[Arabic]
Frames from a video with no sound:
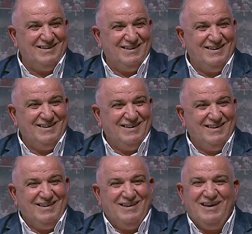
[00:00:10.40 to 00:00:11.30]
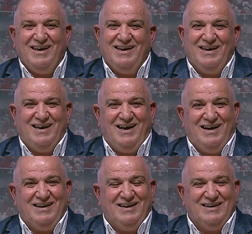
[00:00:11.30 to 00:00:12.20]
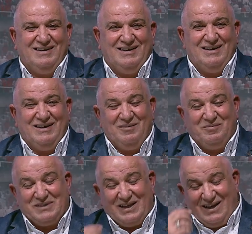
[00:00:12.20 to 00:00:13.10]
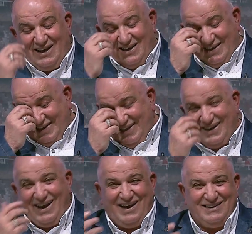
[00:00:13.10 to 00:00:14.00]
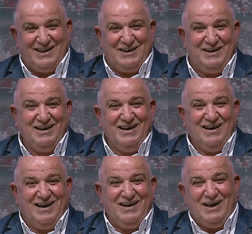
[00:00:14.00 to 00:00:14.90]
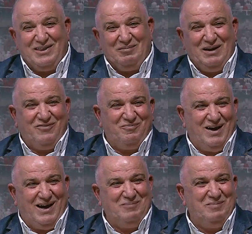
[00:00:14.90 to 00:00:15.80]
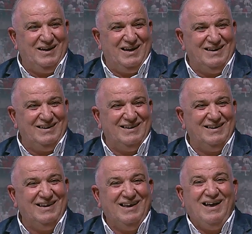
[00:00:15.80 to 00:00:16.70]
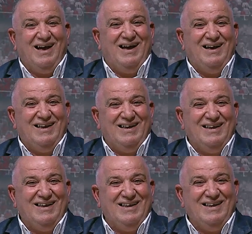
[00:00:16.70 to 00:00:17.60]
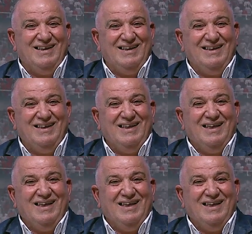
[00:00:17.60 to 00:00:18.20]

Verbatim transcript: كنت متصدر وجاي تصعد ايه للدوري يعني الممتاز بصراحه هي إيه، راحت يعني انا هذا الملف ما احب ليش يعني عفتهم؟ أه؟ الجمهور يسال ليش عفت